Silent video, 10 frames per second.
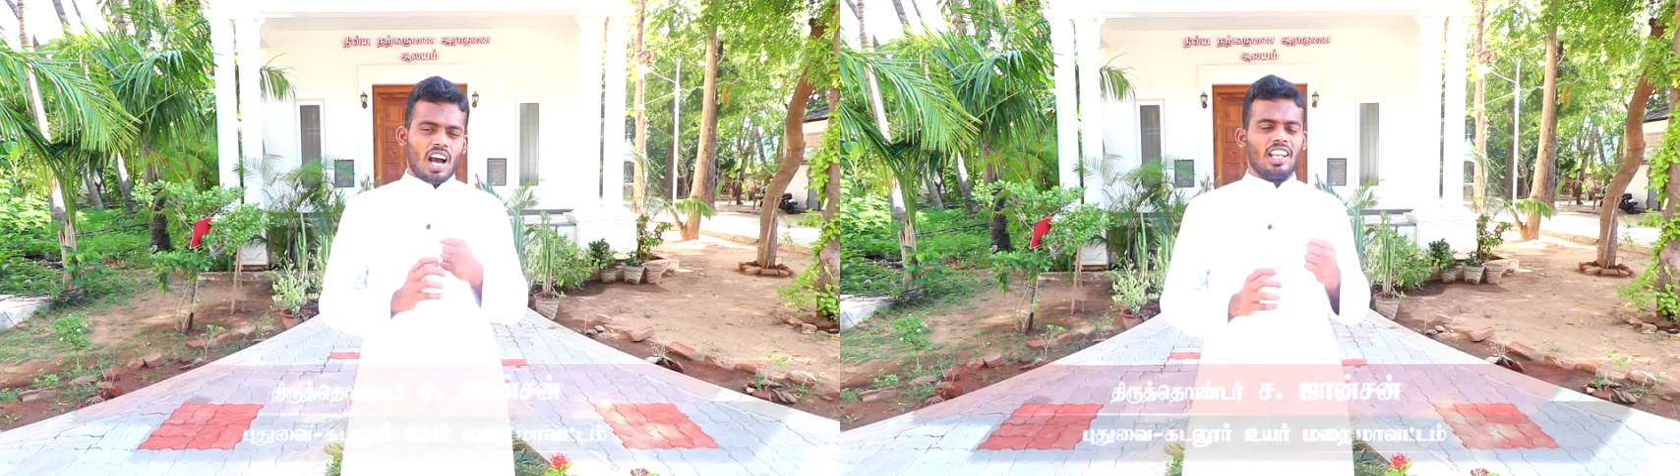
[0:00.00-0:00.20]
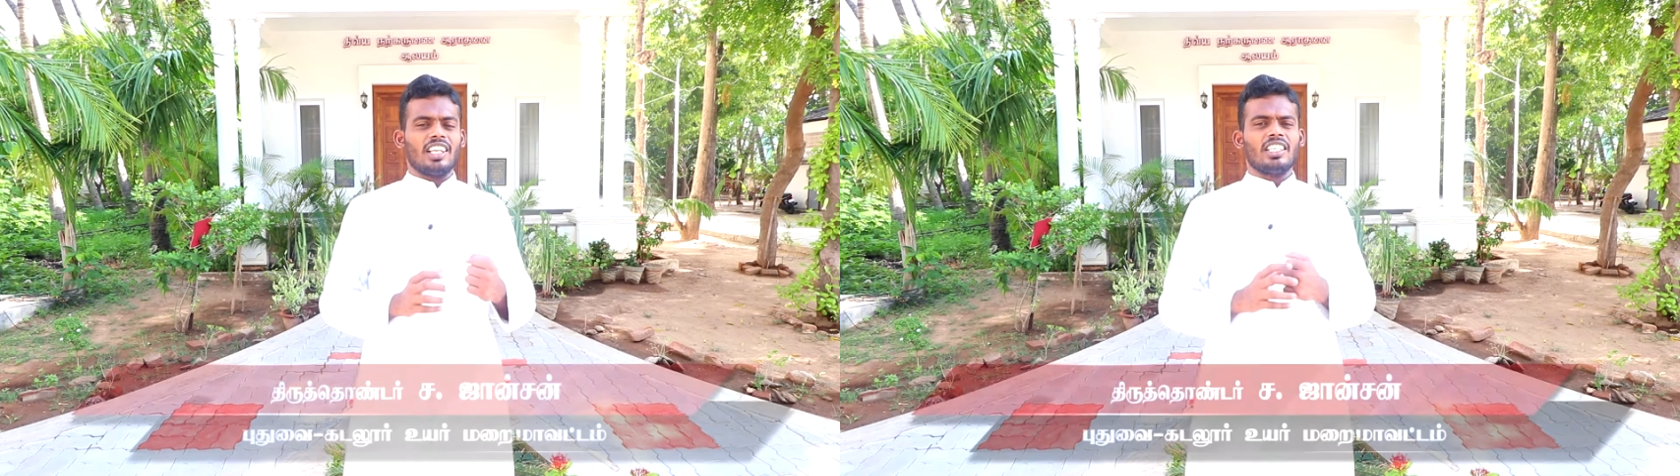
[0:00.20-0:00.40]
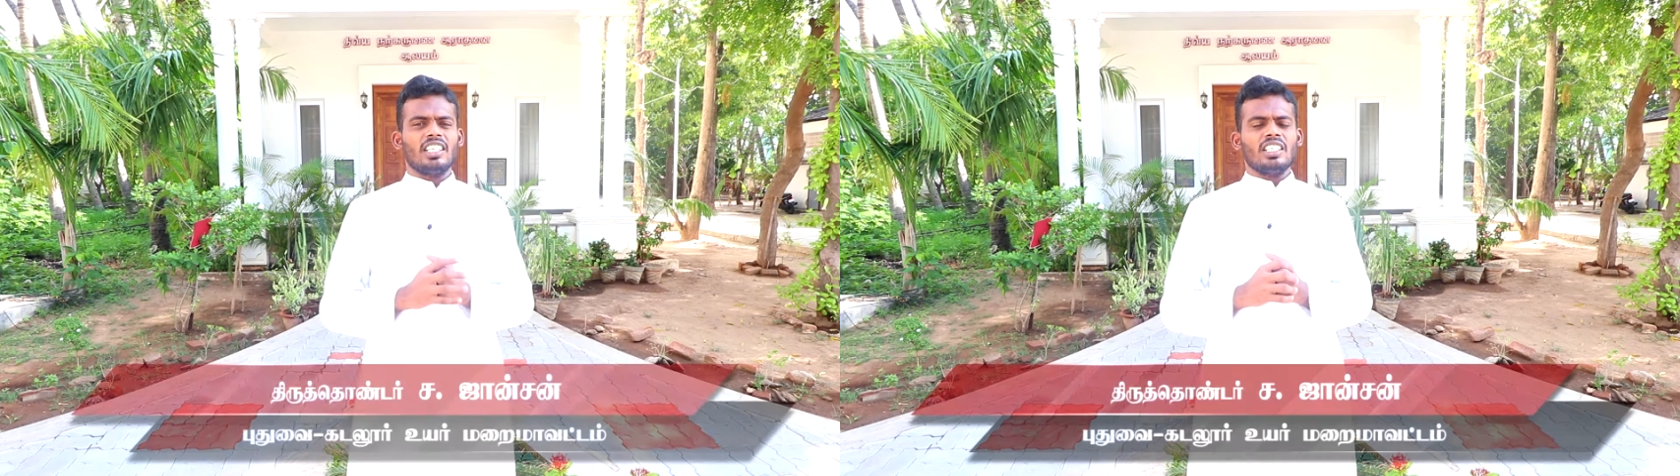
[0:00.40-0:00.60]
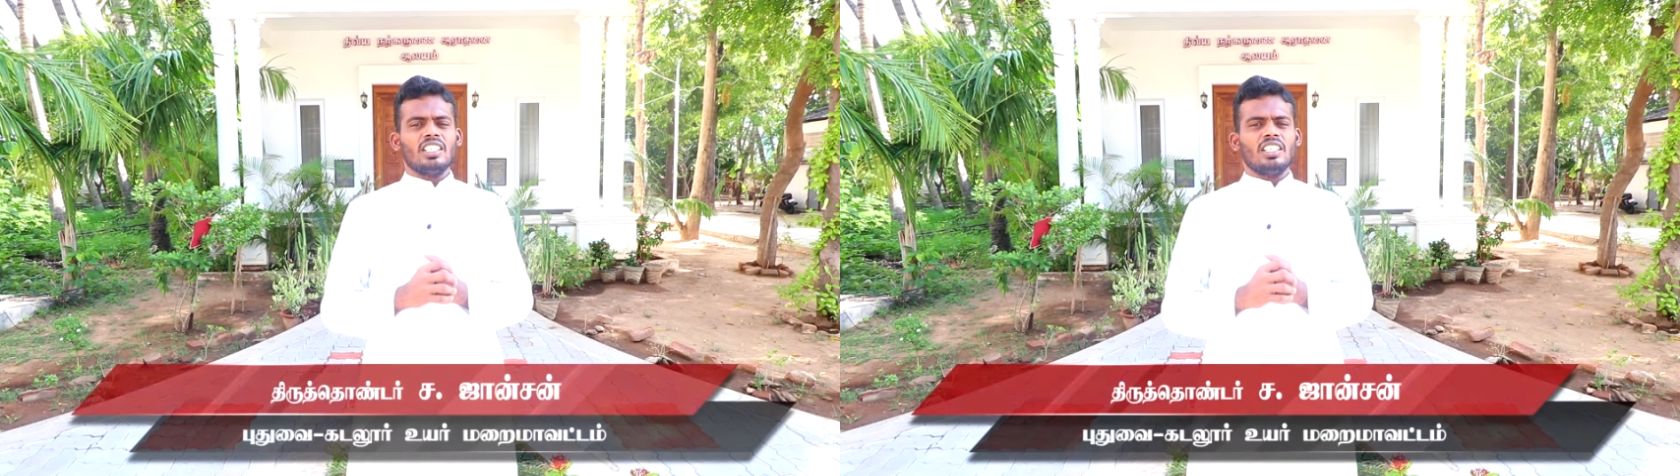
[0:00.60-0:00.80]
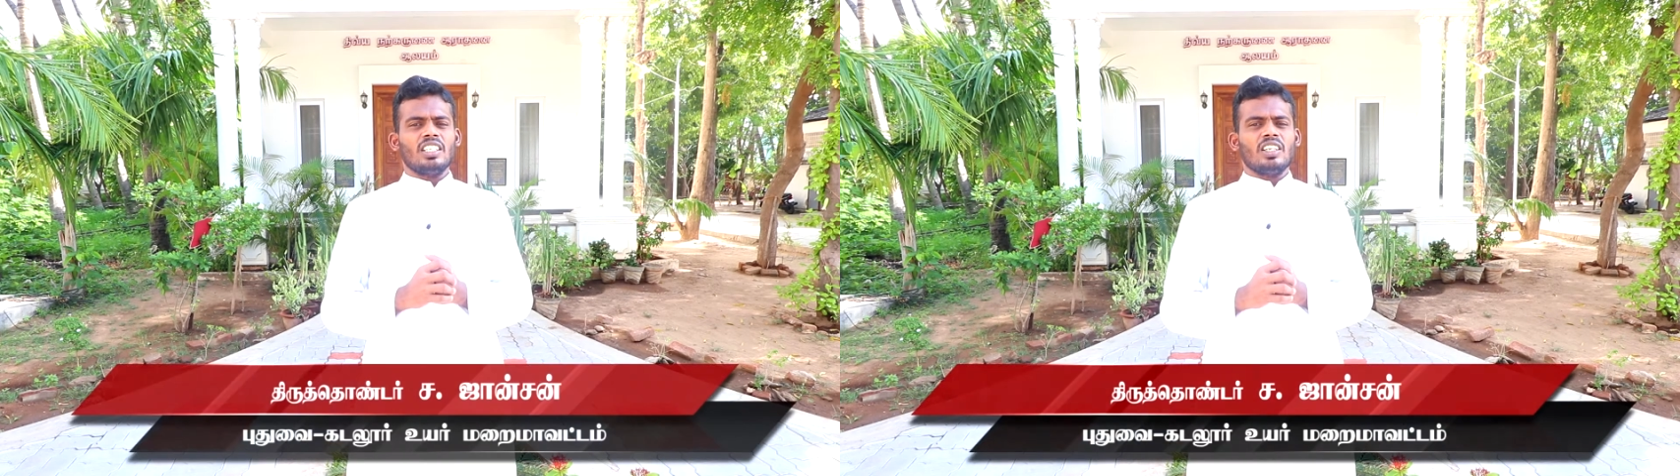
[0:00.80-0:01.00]
அல்லது
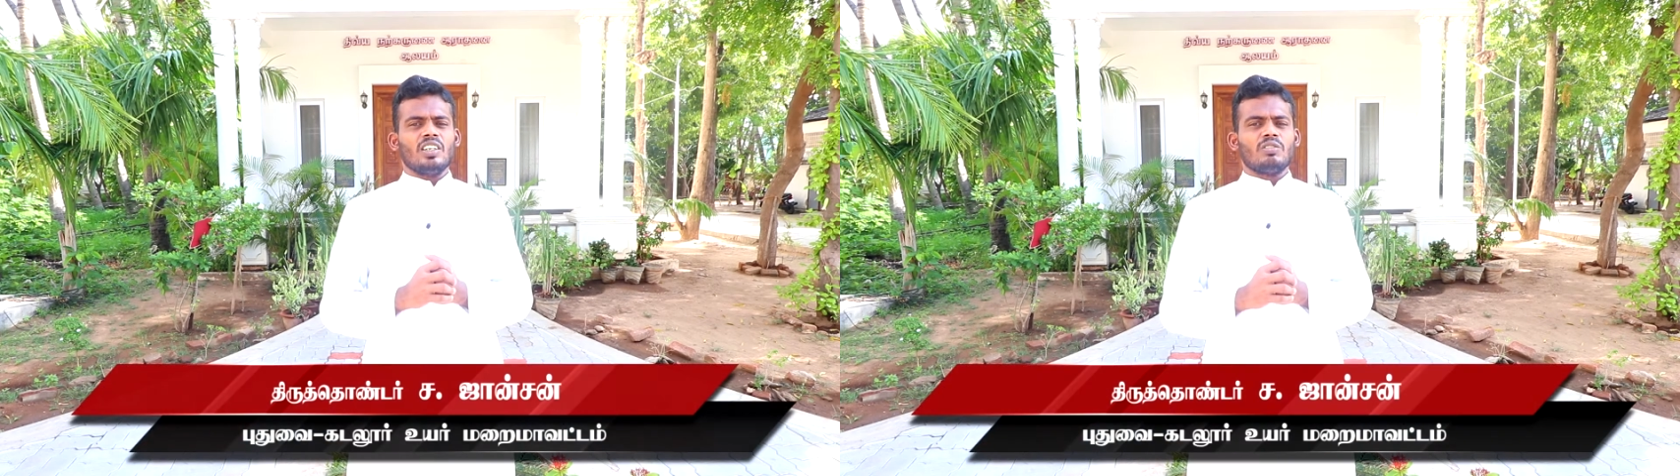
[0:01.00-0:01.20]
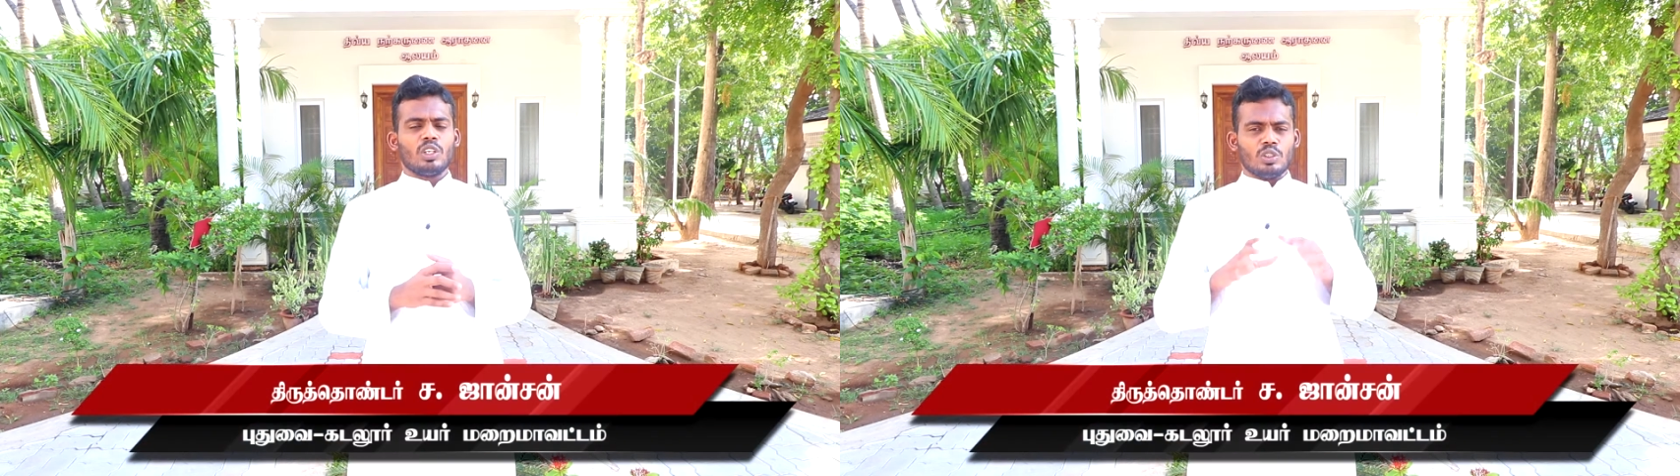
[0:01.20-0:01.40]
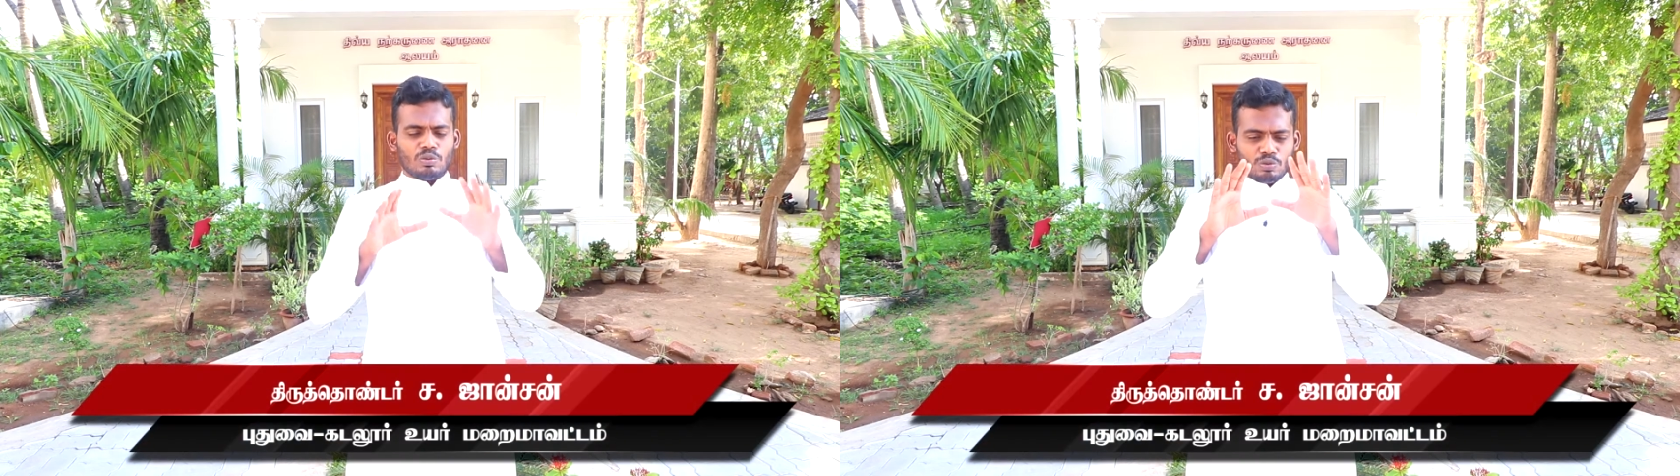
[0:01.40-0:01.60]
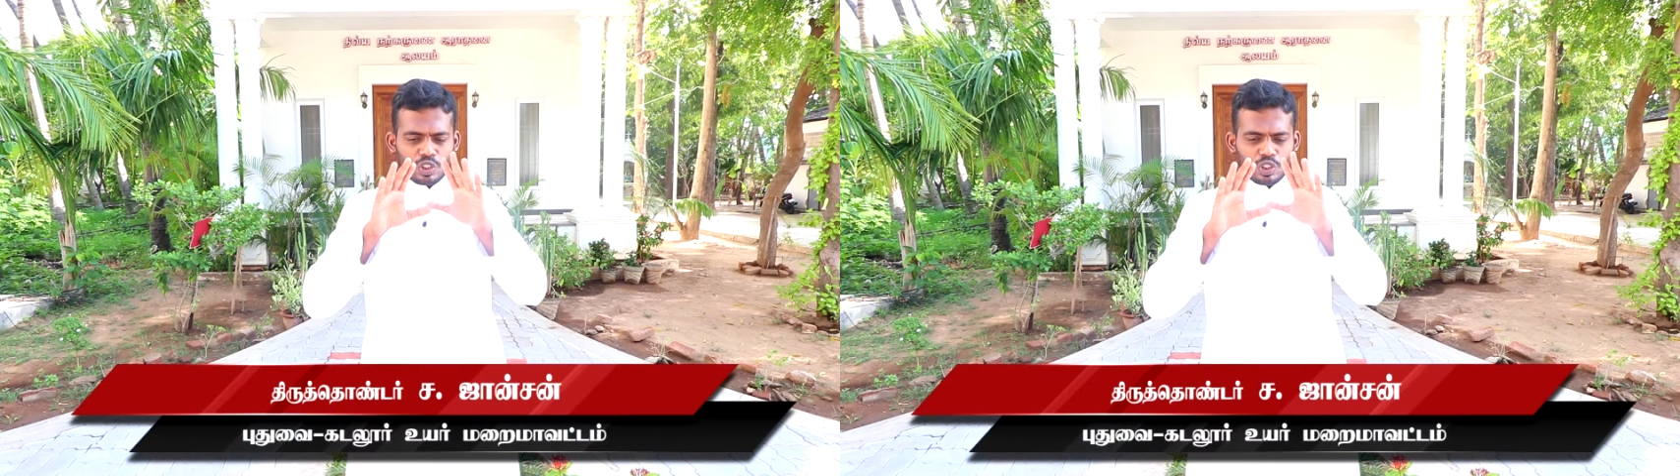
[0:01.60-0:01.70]
வெறும்